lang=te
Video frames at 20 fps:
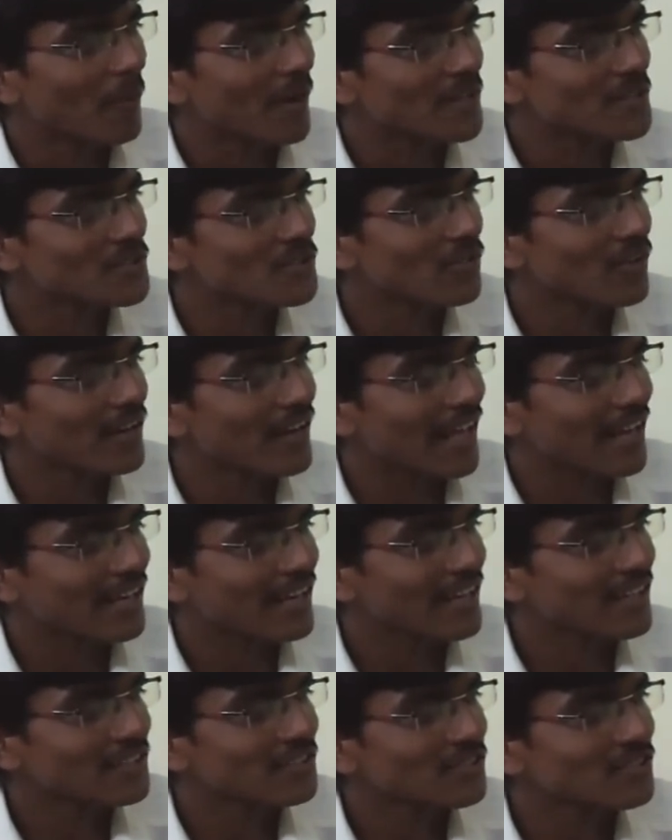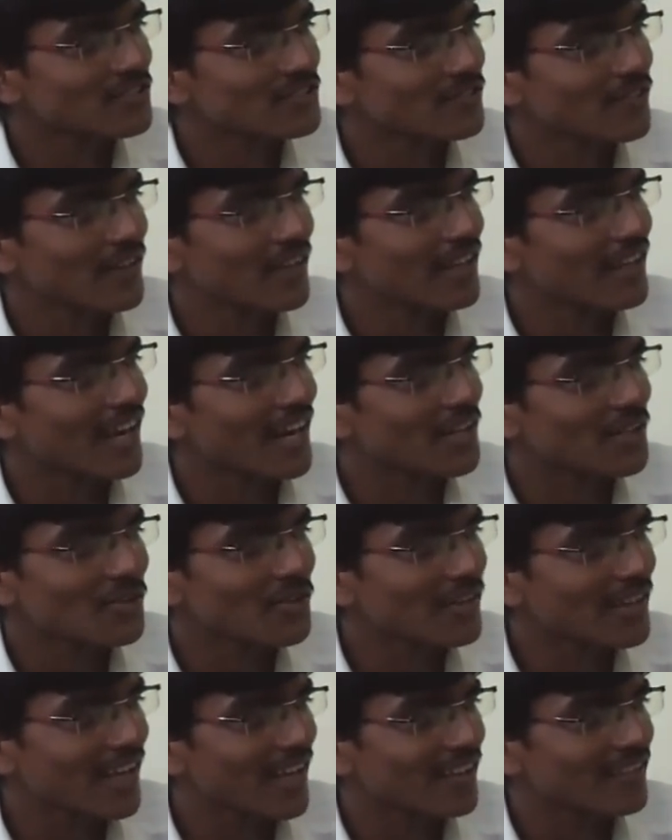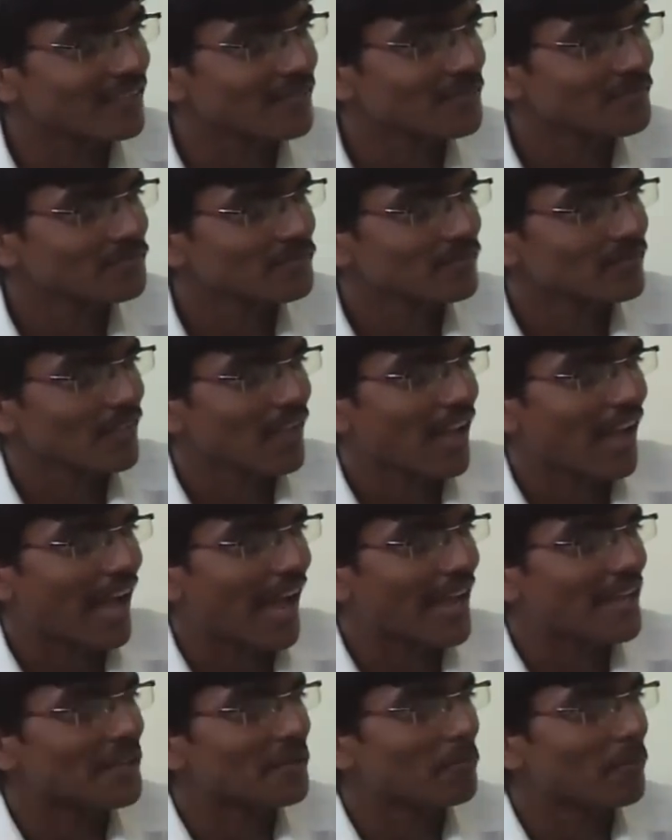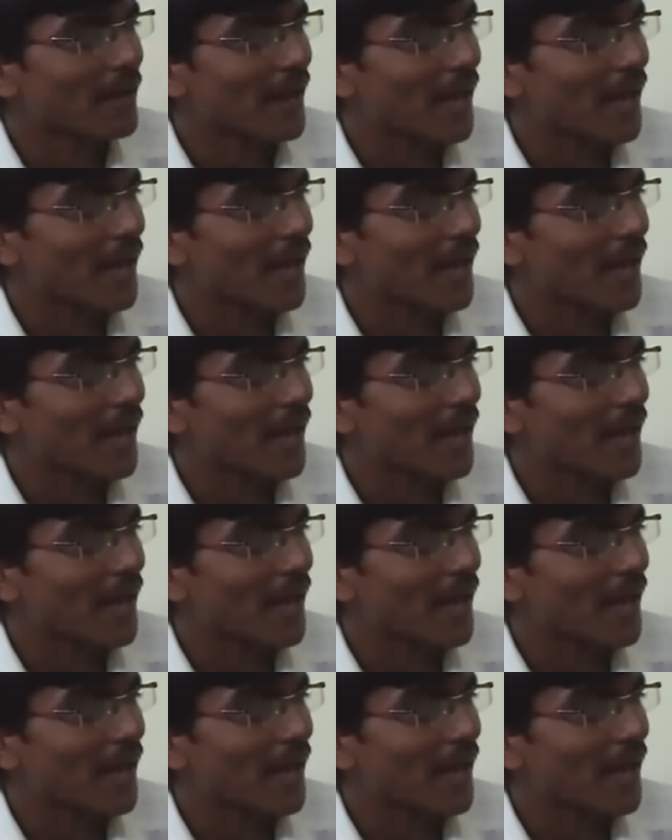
మనుషులను నరకానికి తీసుకెళ్లే కఠినుడు కాదు ఆయన